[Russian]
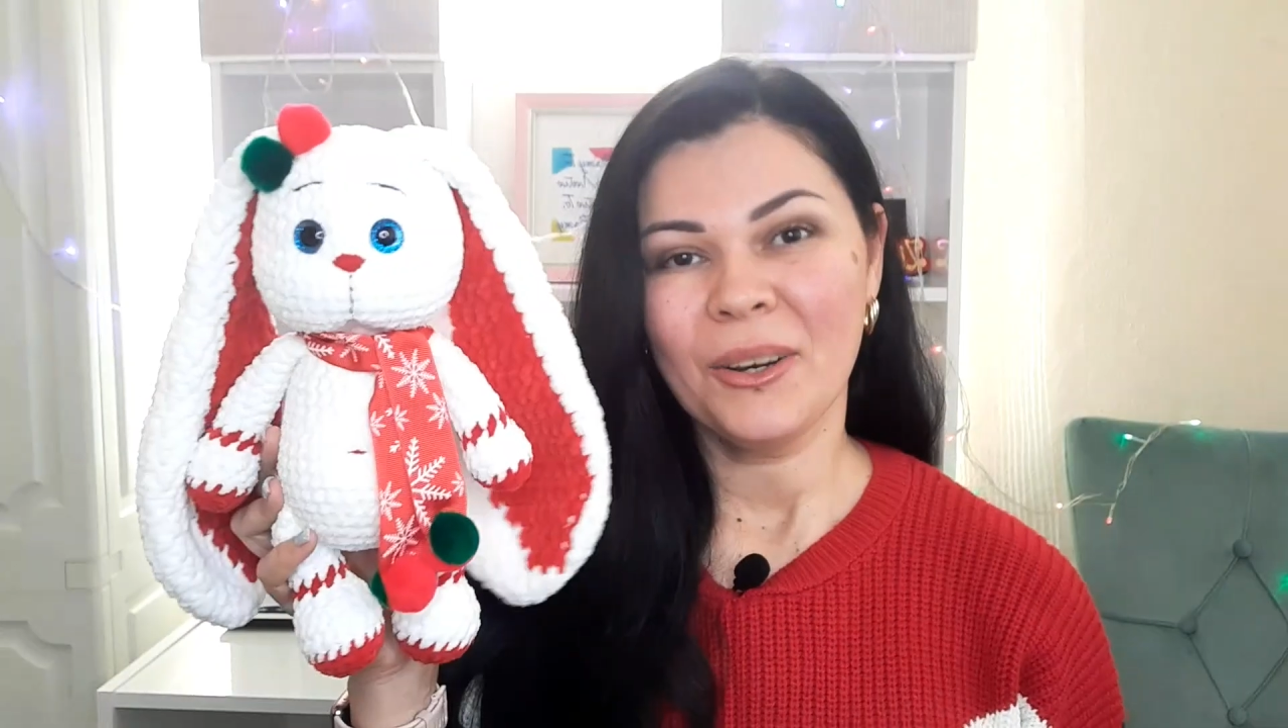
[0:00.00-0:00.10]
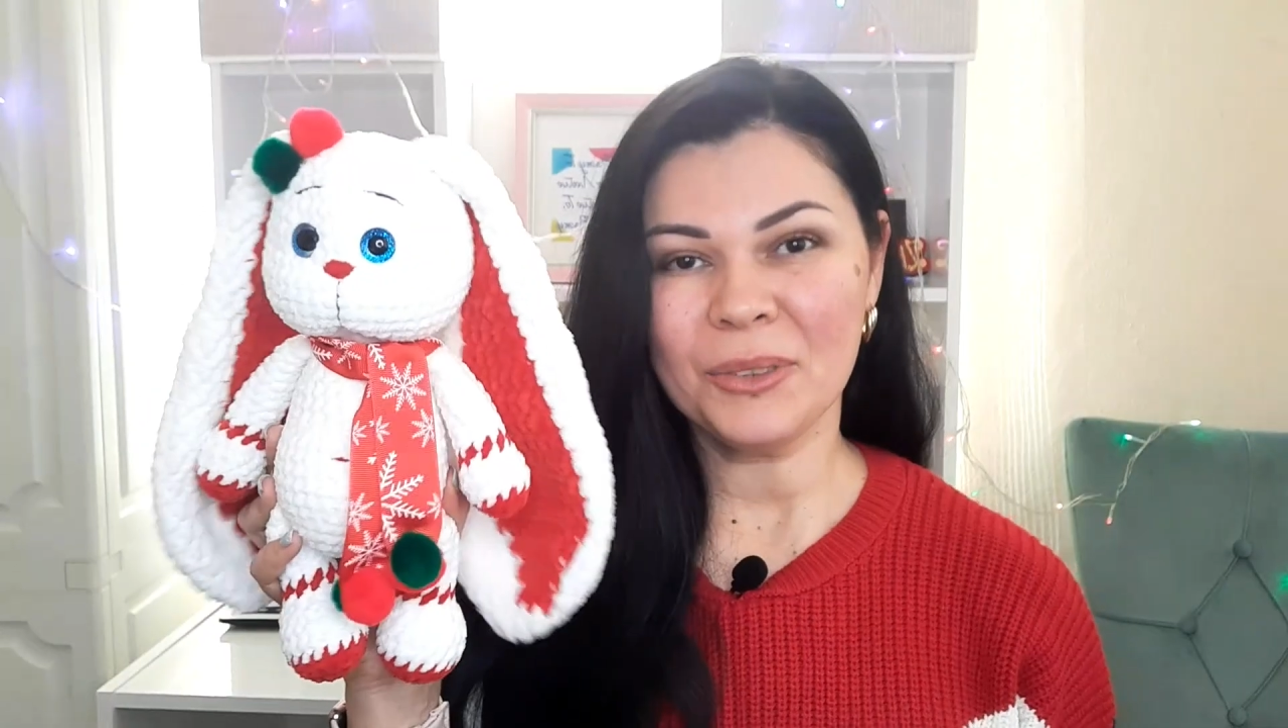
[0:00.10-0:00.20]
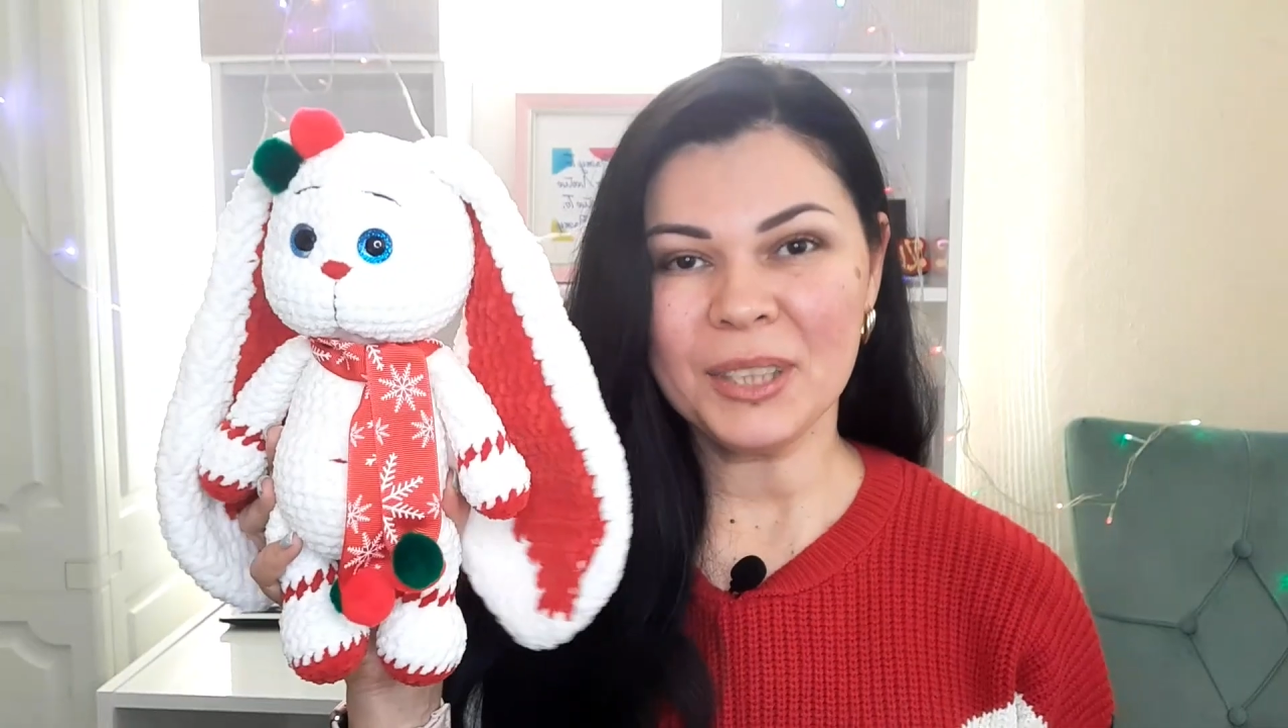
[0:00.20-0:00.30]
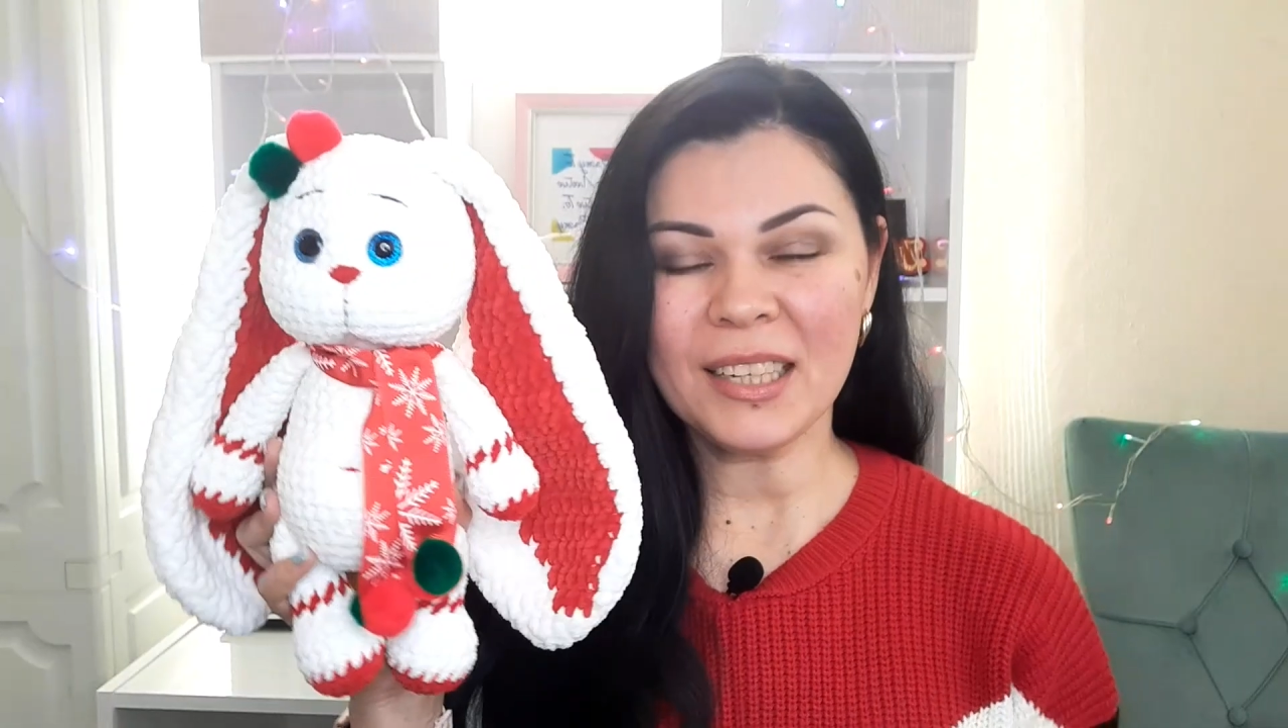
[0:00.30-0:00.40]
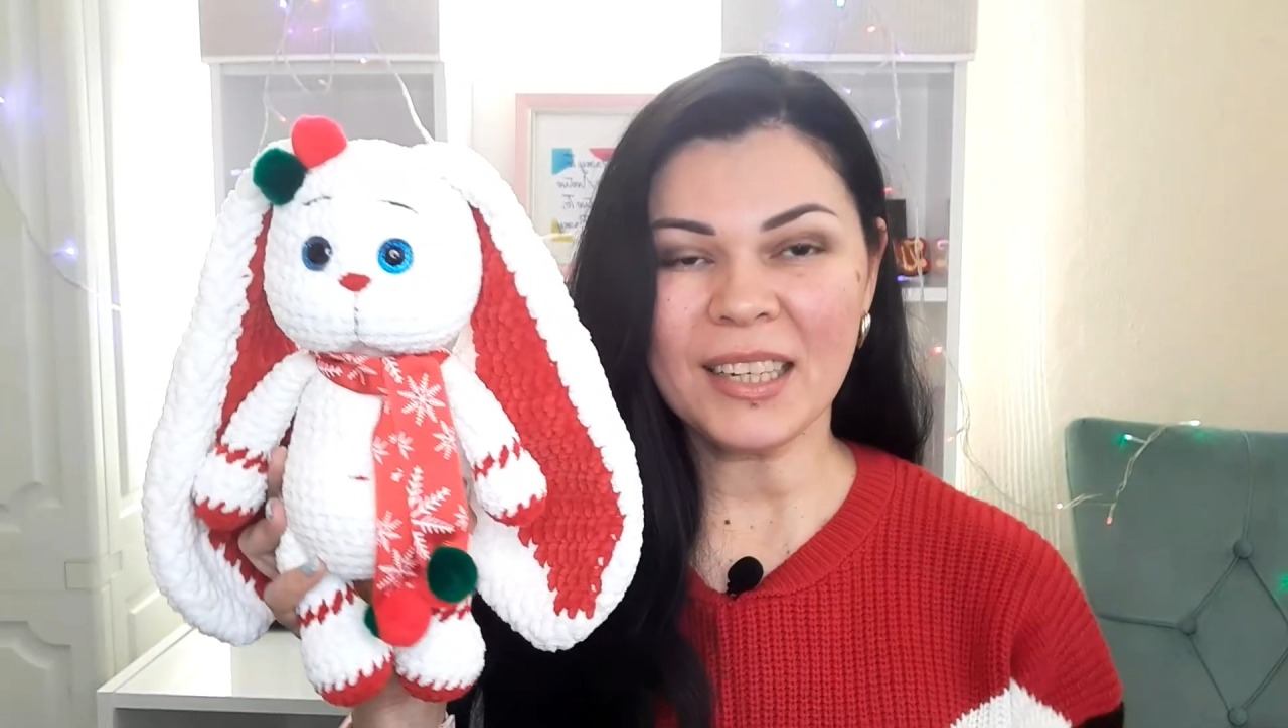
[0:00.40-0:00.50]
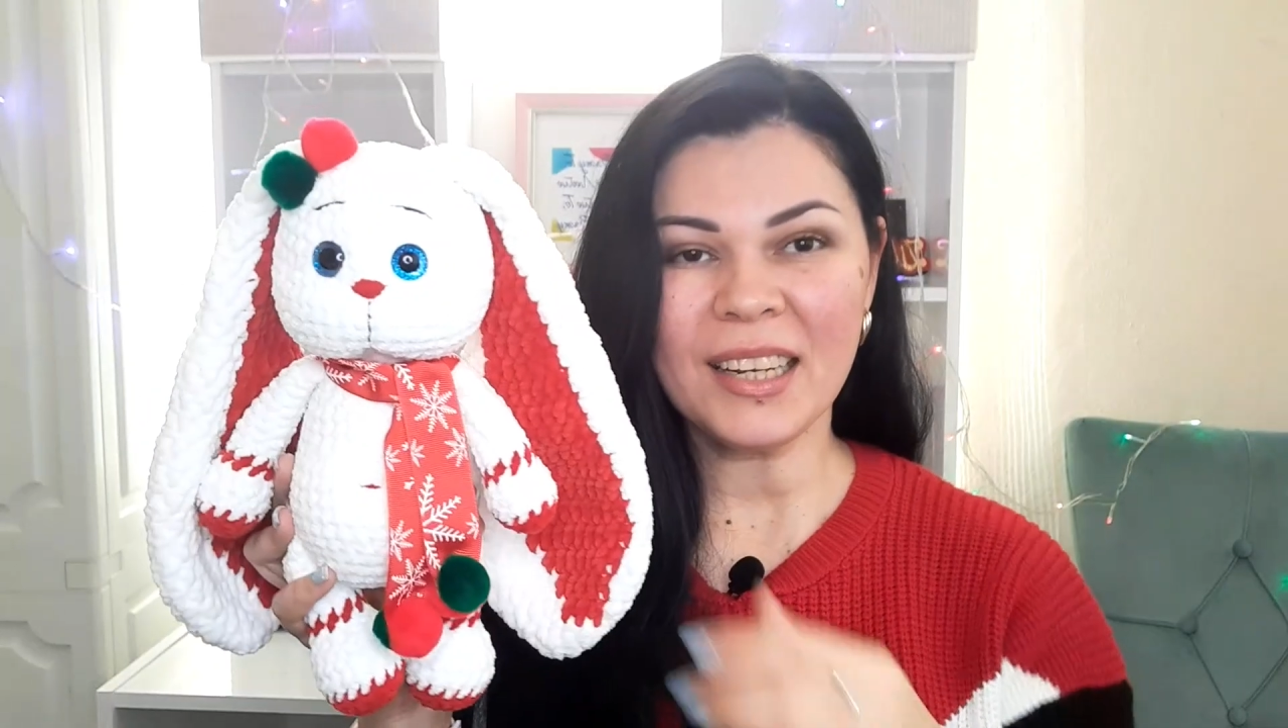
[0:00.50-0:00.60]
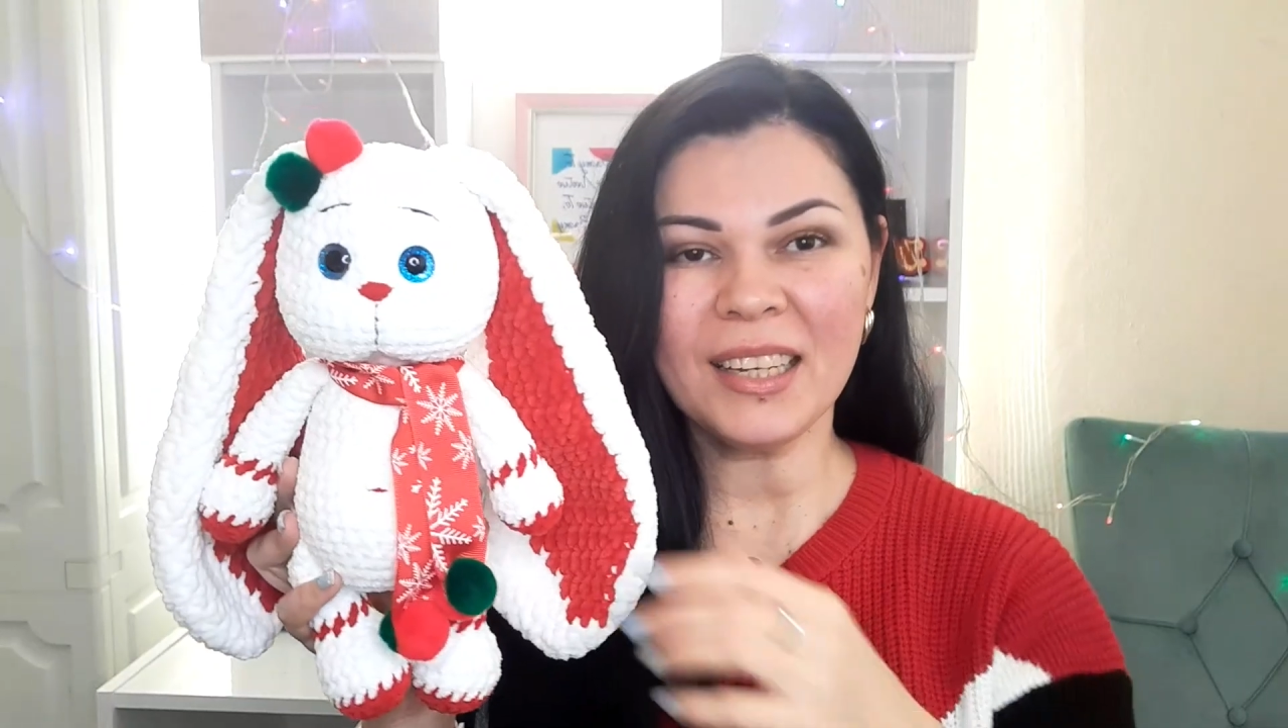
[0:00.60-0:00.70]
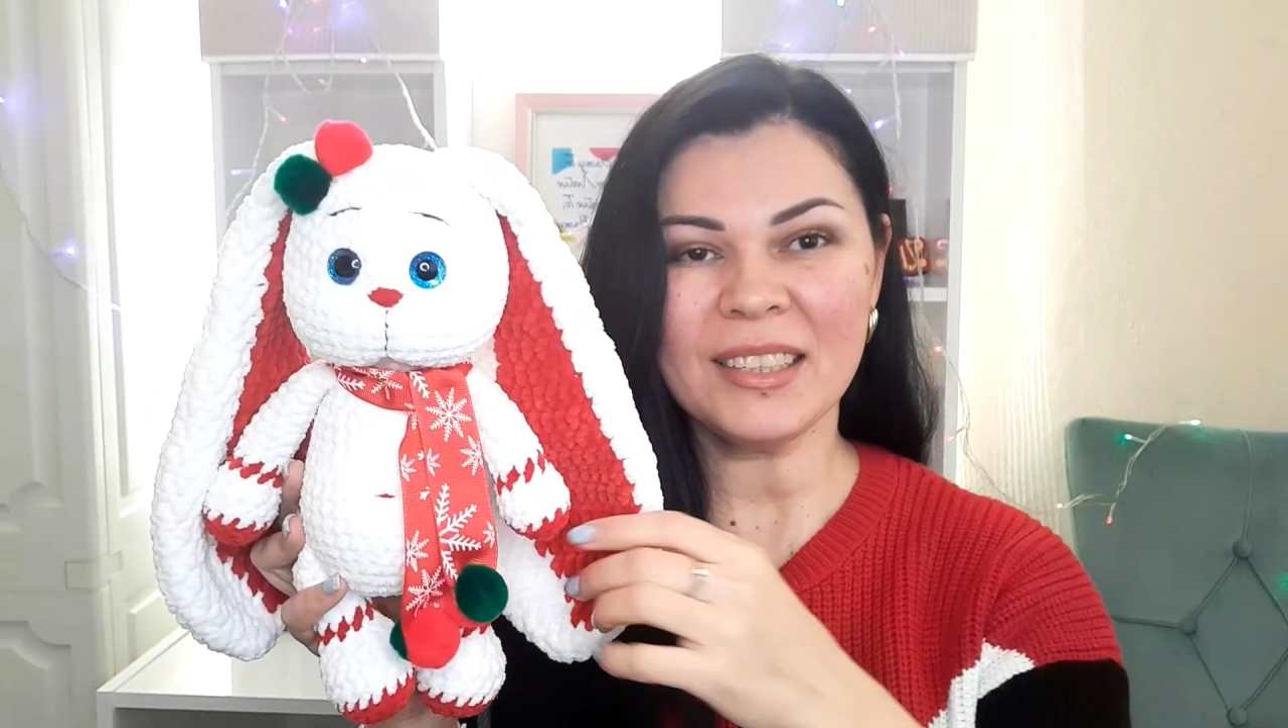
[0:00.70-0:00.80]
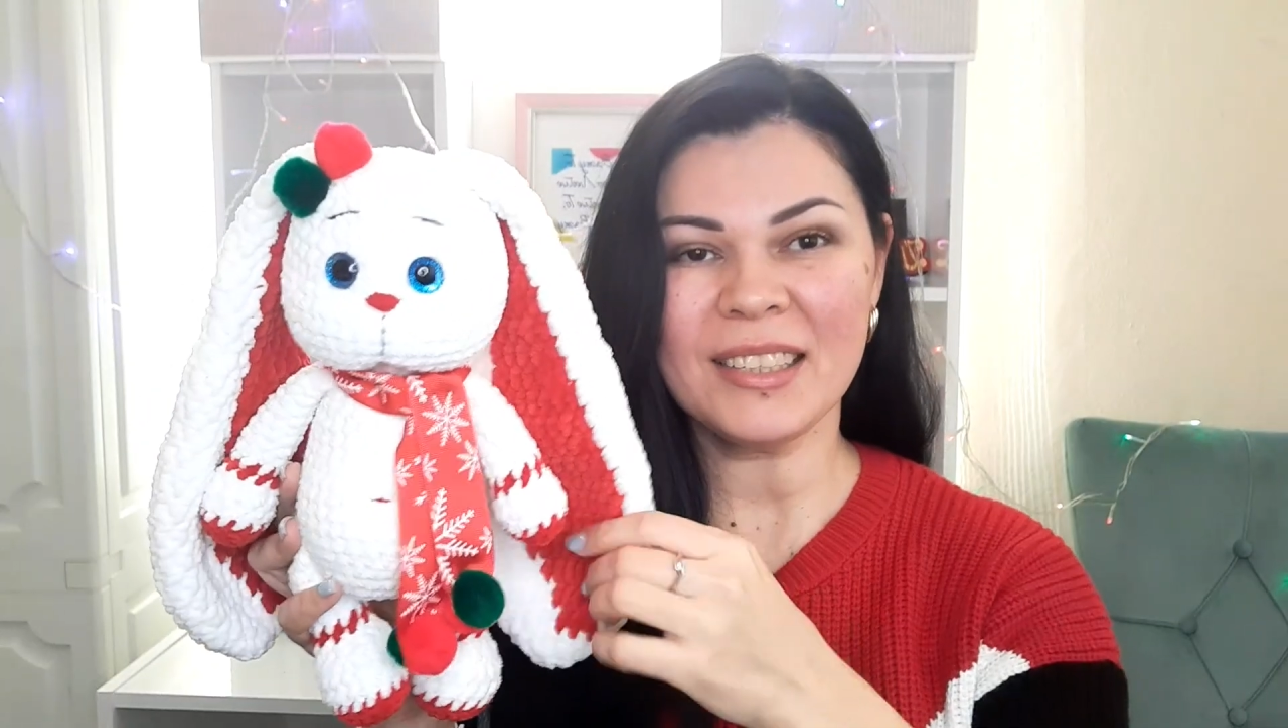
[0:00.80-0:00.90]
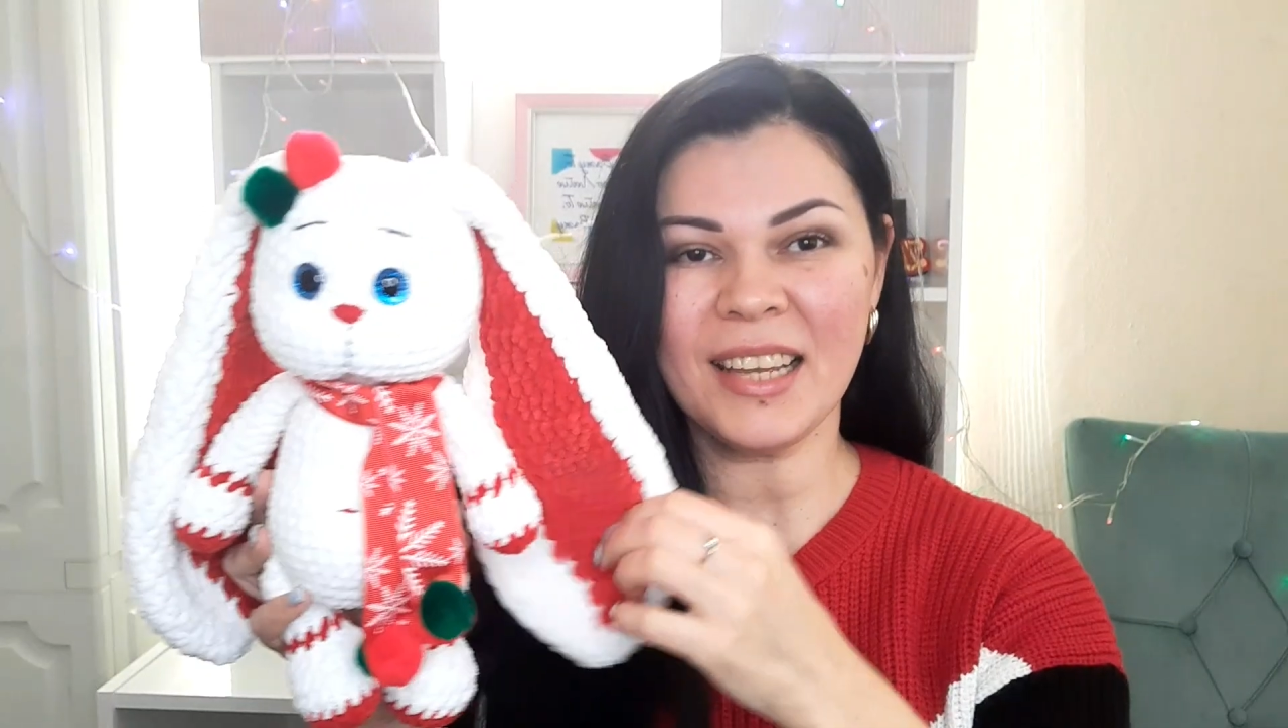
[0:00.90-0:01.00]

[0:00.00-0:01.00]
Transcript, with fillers: Вот такая